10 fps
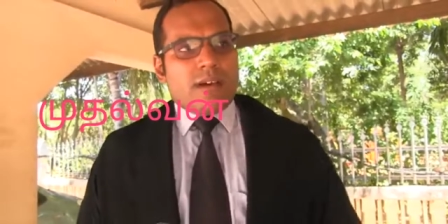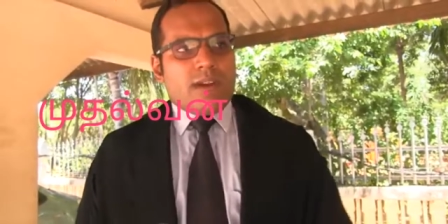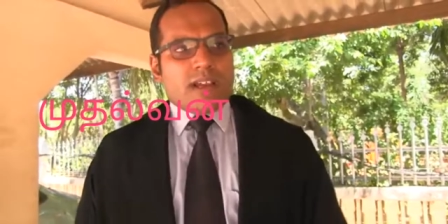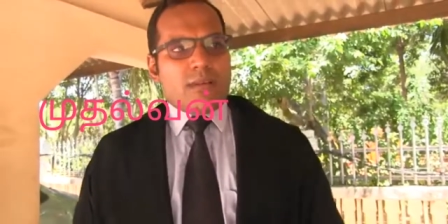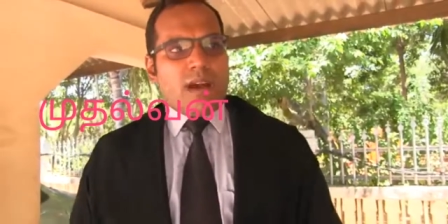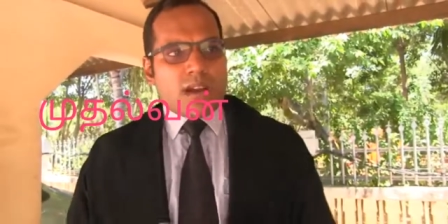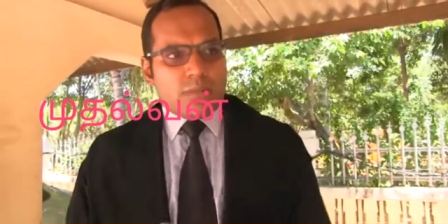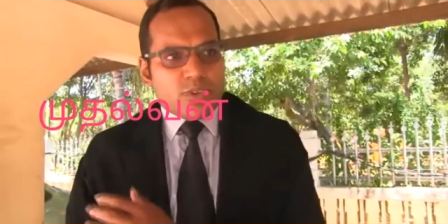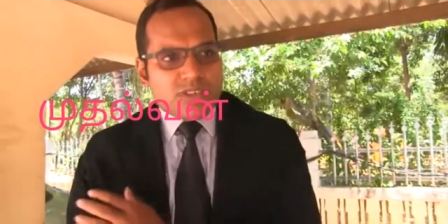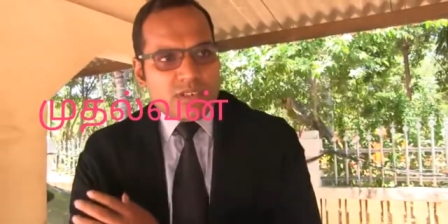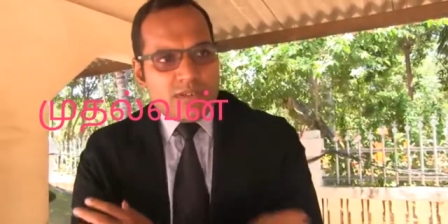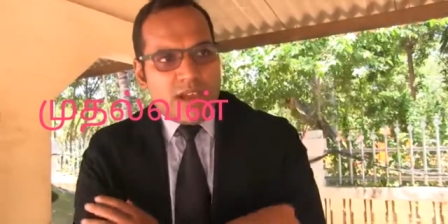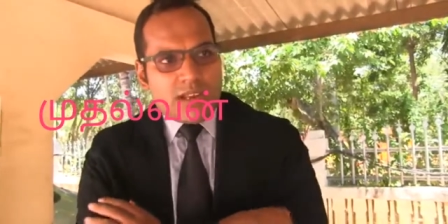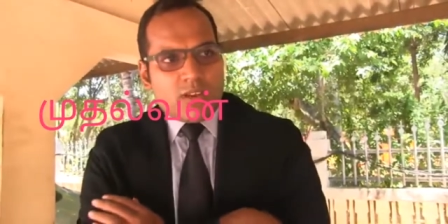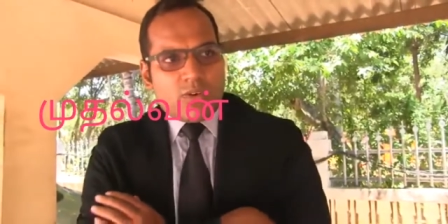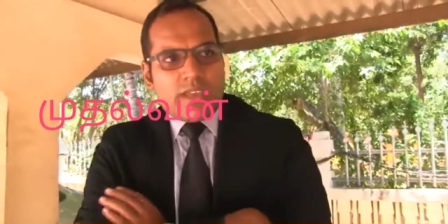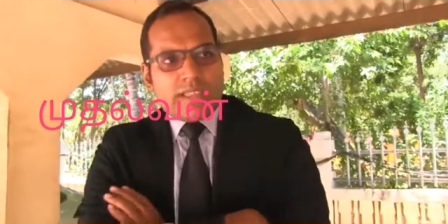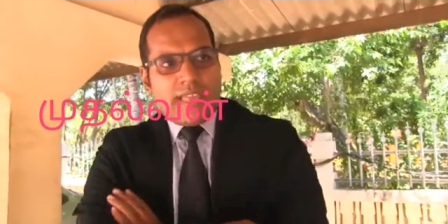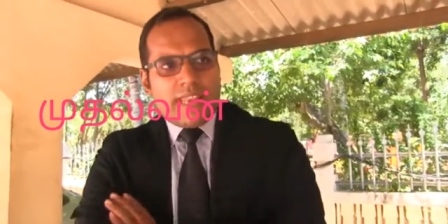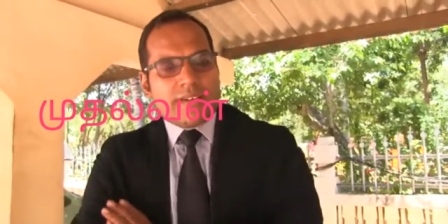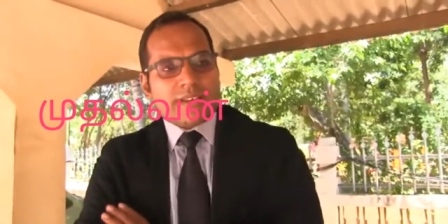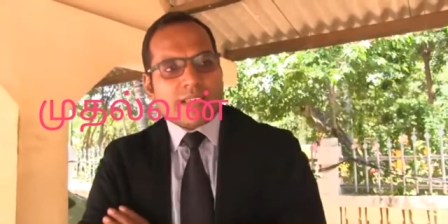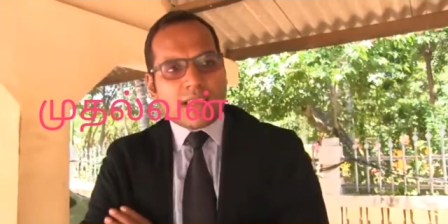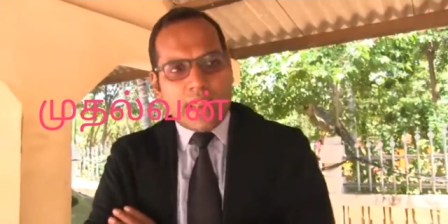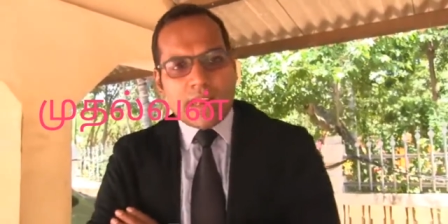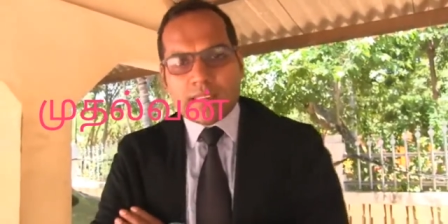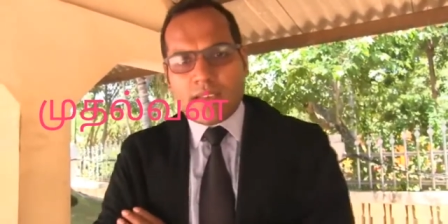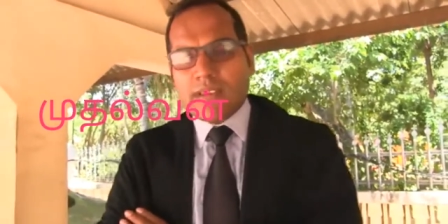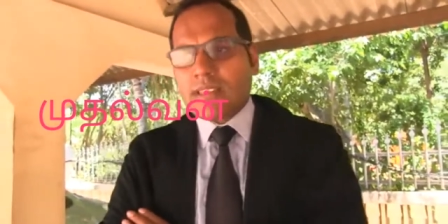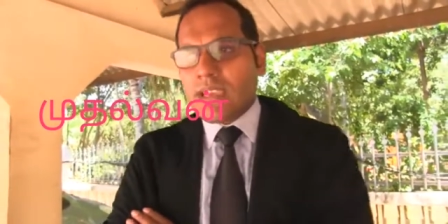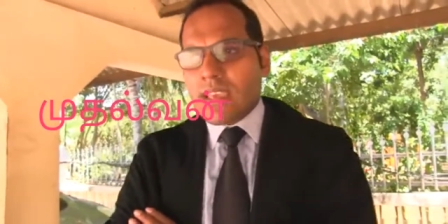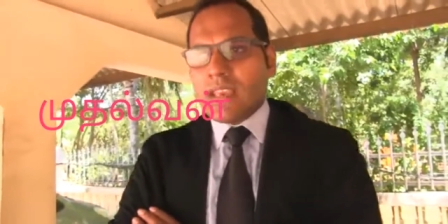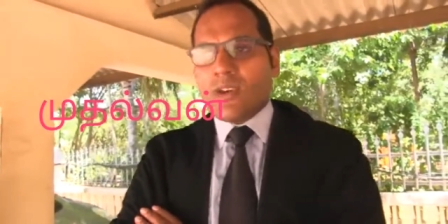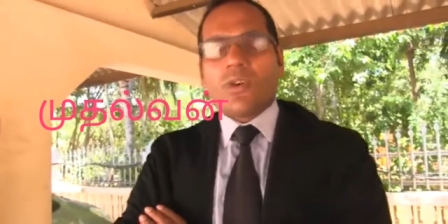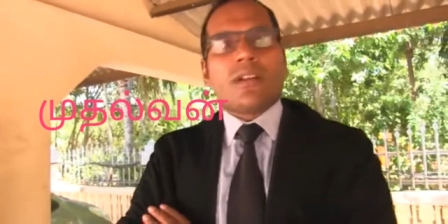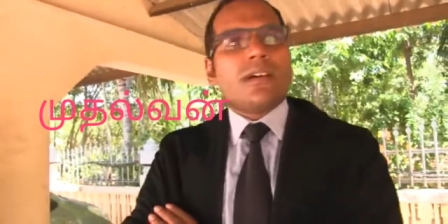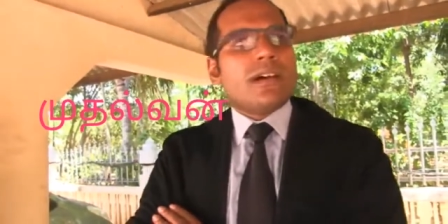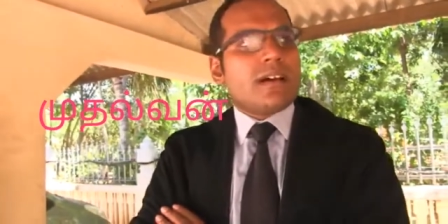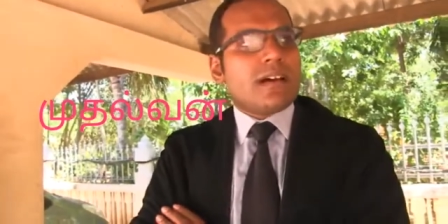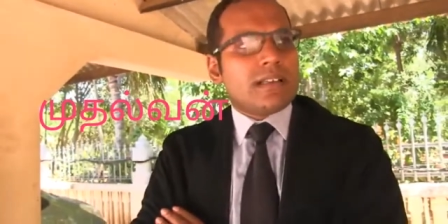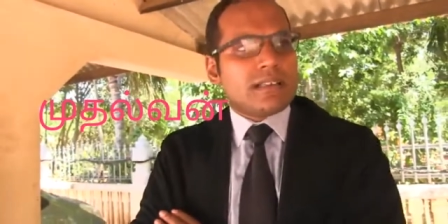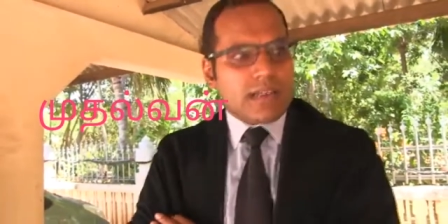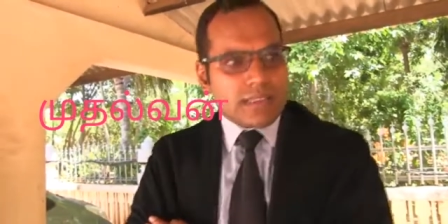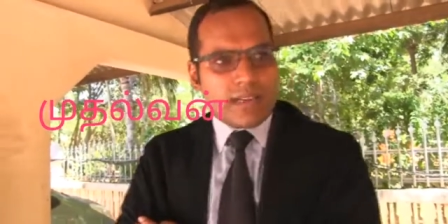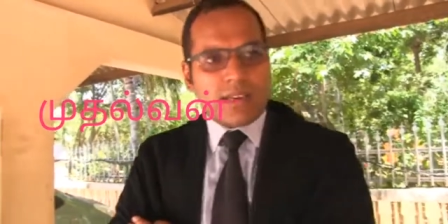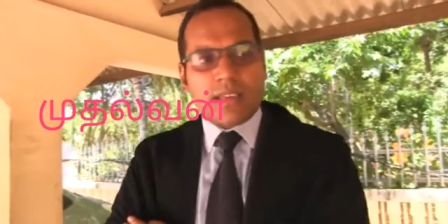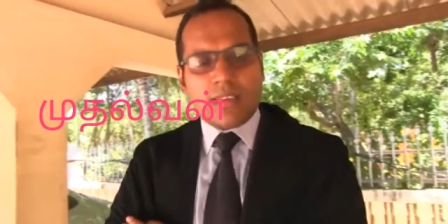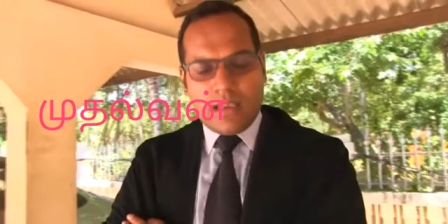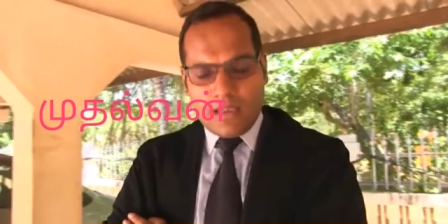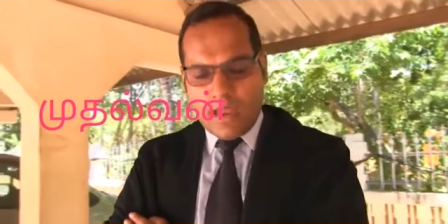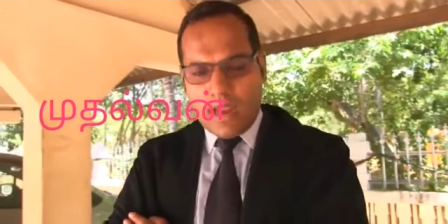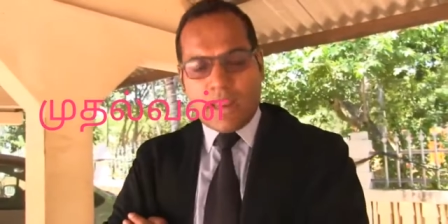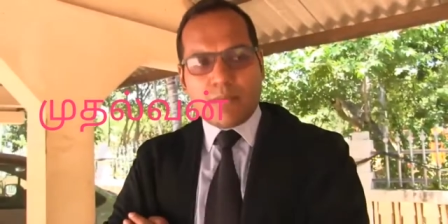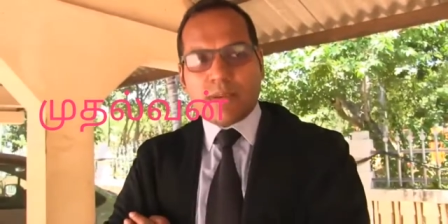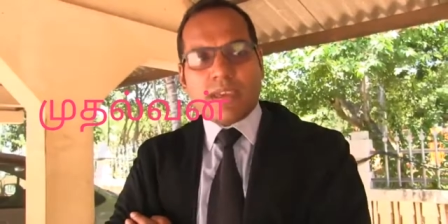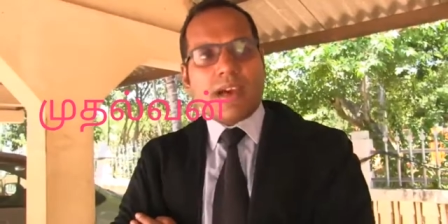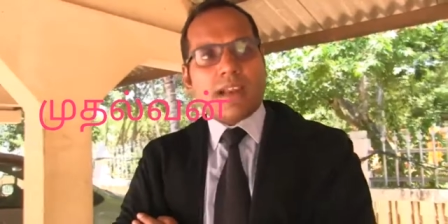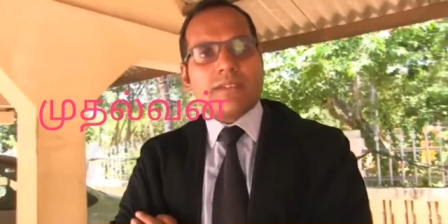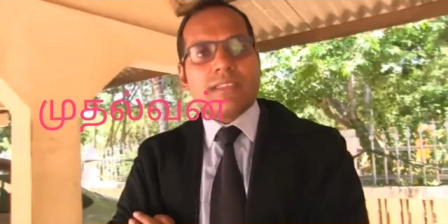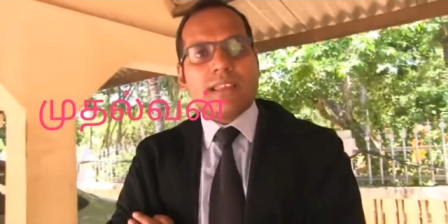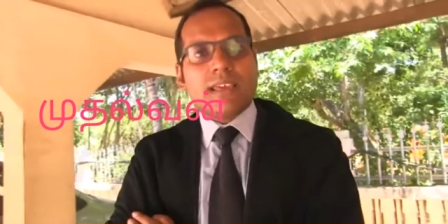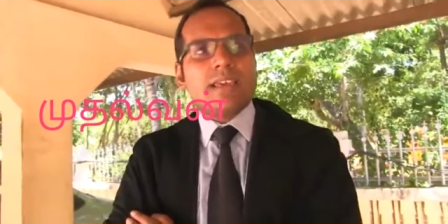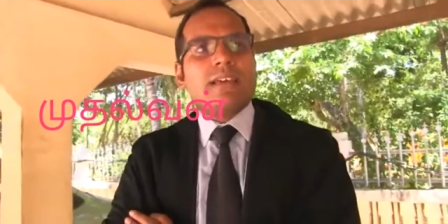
வடக்கு மாகாண பொதுச்சேவை ஆணைக்குழுடைய தலைவர் செயலாளர் தவிர்ந்த ஏனையோர் சட்டத்தரணி நான் அனுப்பிய அறிவித்தலை